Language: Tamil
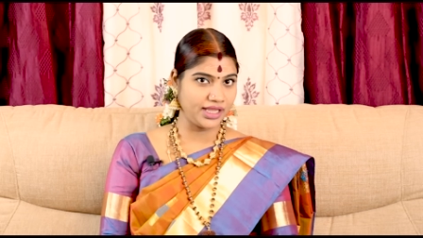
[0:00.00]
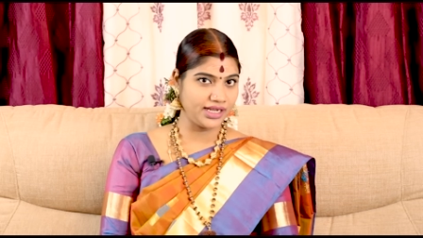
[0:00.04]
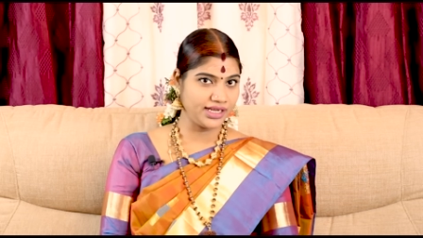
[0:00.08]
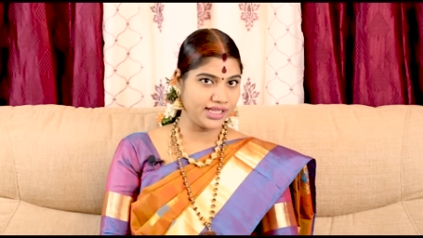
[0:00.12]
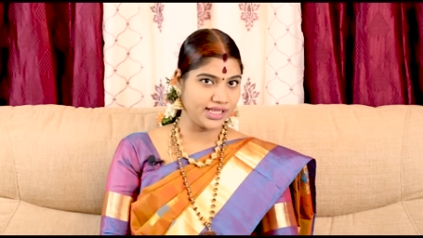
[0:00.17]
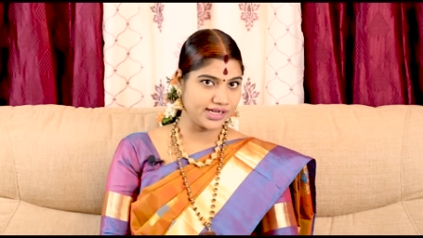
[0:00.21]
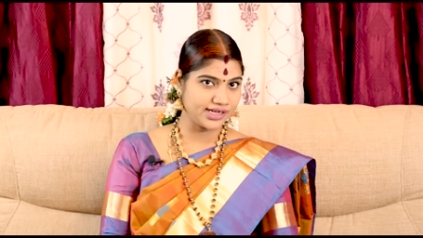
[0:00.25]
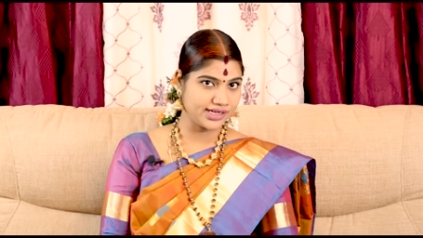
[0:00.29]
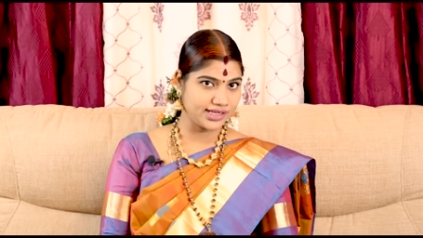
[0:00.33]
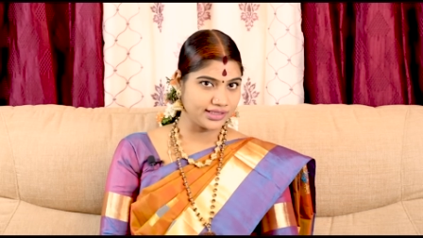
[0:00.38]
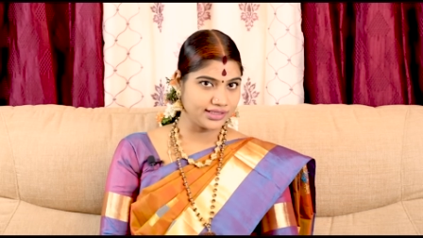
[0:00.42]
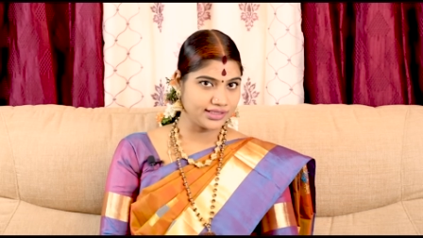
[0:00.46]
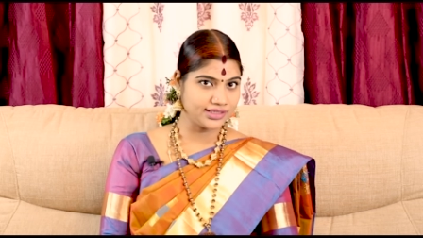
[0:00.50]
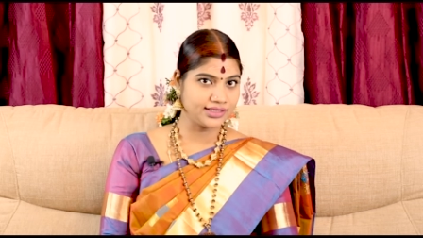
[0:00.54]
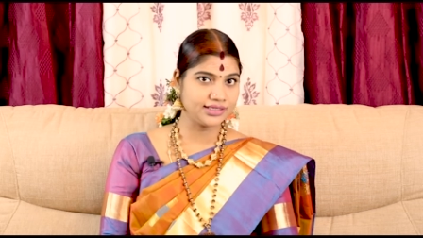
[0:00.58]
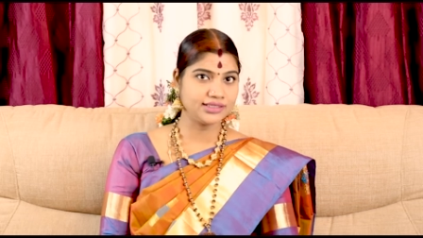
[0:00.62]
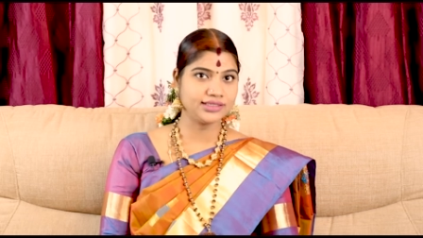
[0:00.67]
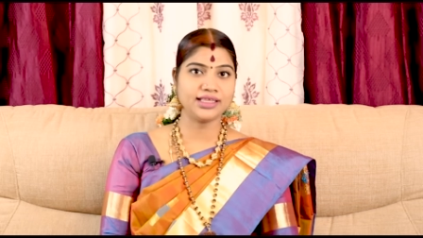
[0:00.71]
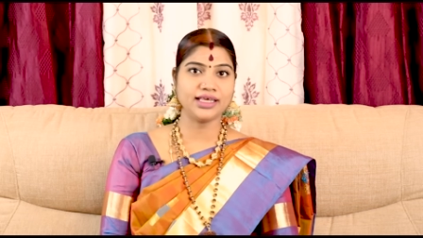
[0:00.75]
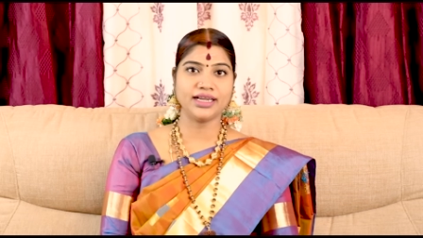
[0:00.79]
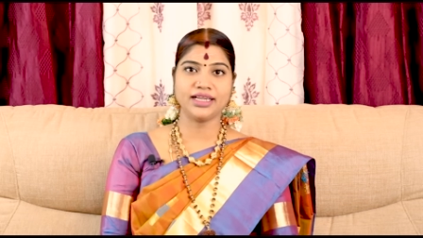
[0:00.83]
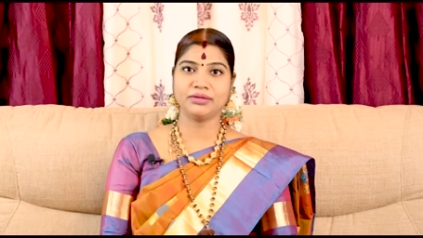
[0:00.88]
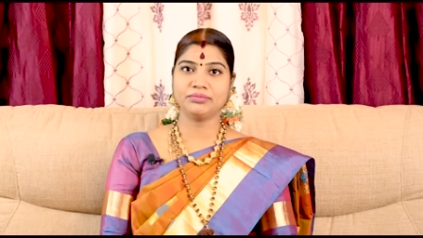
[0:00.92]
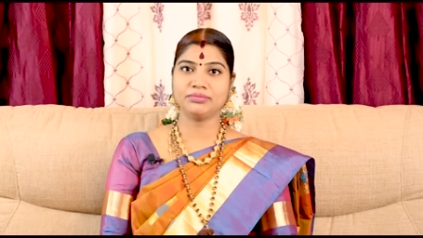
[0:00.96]
என்கின்ற
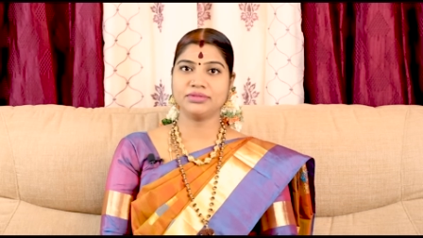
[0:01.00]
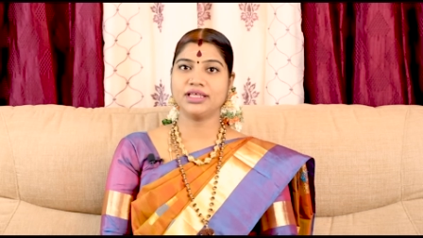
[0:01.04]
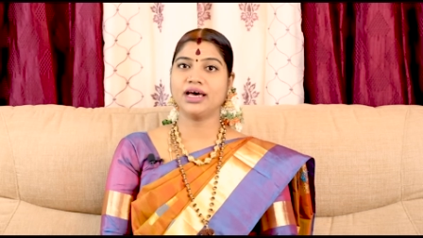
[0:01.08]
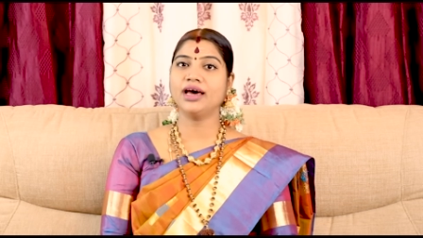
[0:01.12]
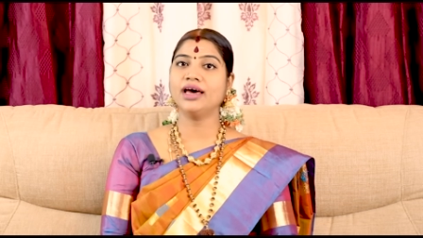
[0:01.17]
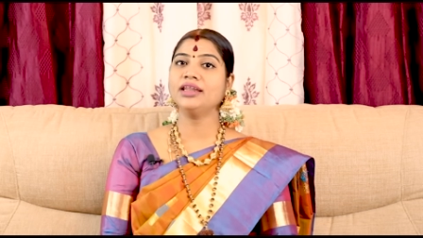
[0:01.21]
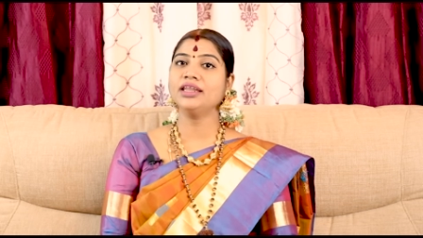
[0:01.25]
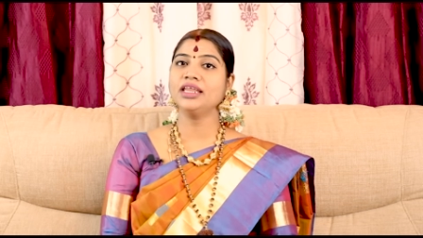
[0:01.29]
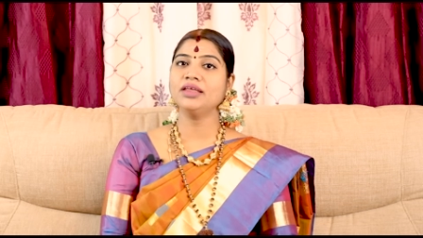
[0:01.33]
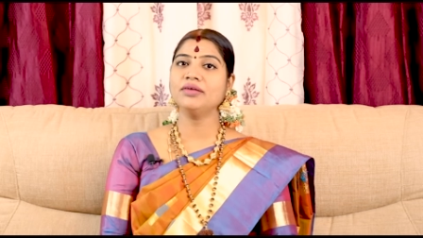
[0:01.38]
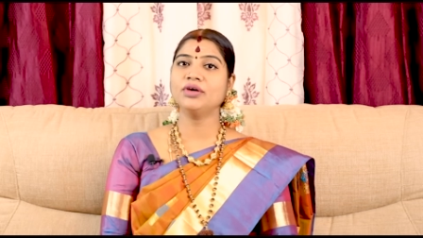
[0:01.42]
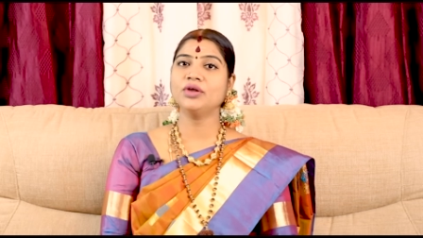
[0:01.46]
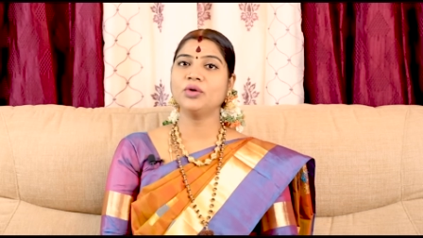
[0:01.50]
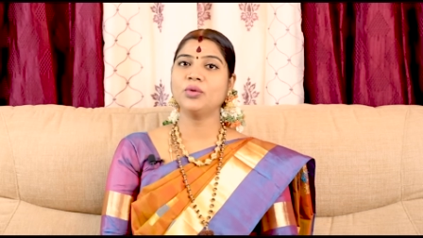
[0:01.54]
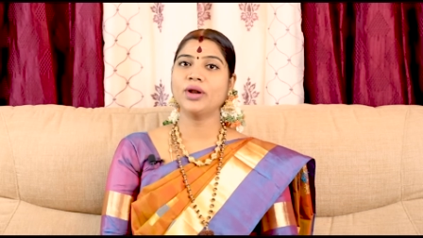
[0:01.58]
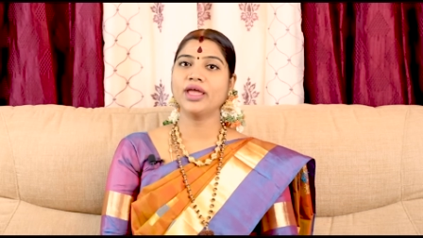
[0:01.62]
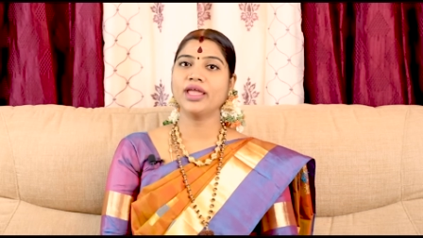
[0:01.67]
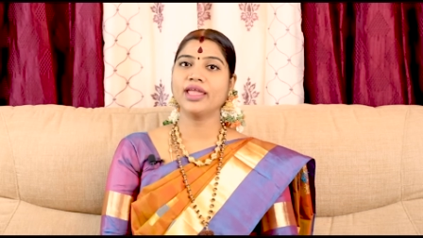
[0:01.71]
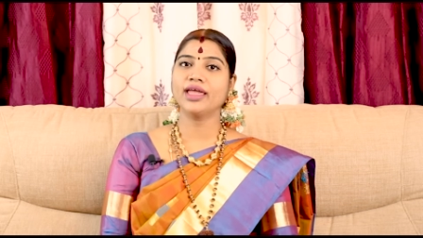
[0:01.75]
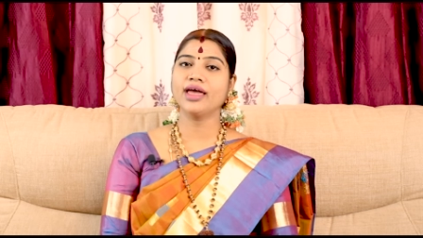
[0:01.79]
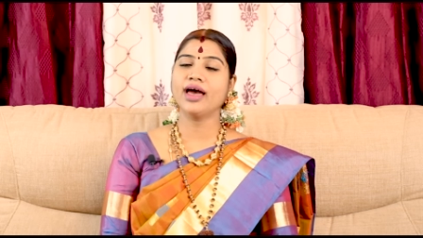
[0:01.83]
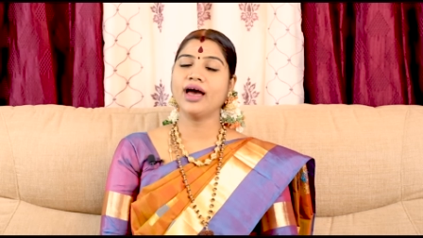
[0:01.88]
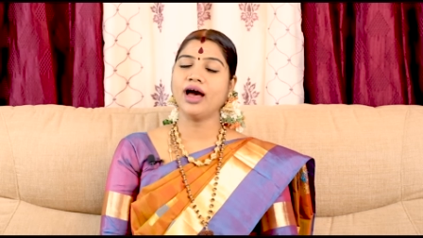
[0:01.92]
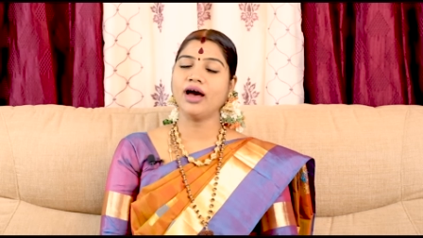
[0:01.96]
திருத்தலம் தான்
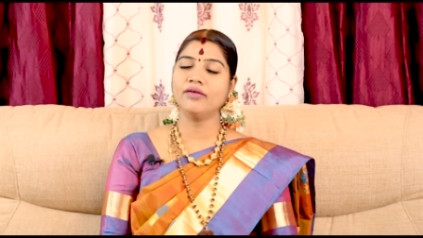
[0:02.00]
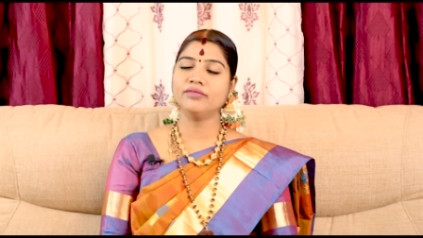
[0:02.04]
இவருடைய